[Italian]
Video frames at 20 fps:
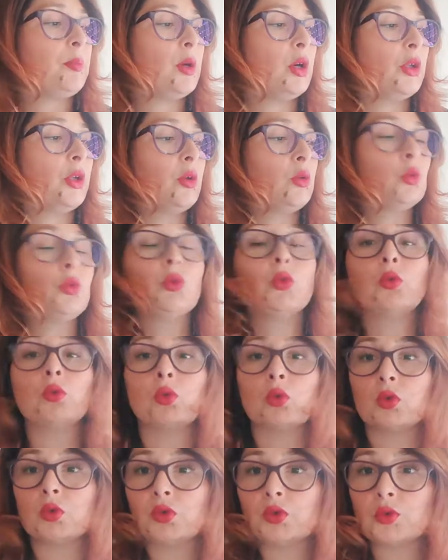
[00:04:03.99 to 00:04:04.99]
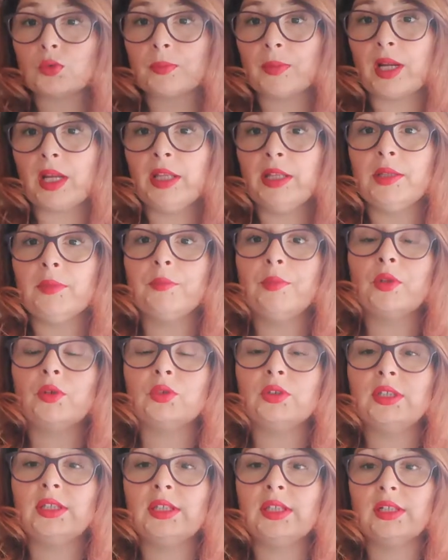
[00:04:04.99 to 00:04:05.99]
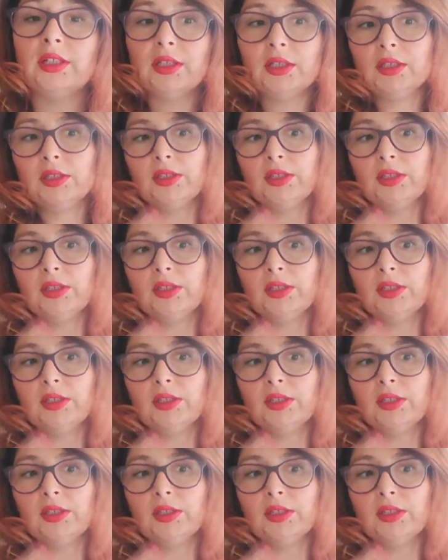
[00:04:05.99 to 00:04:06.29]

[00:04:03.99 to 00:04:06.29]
poi ognuno insomma è libero di,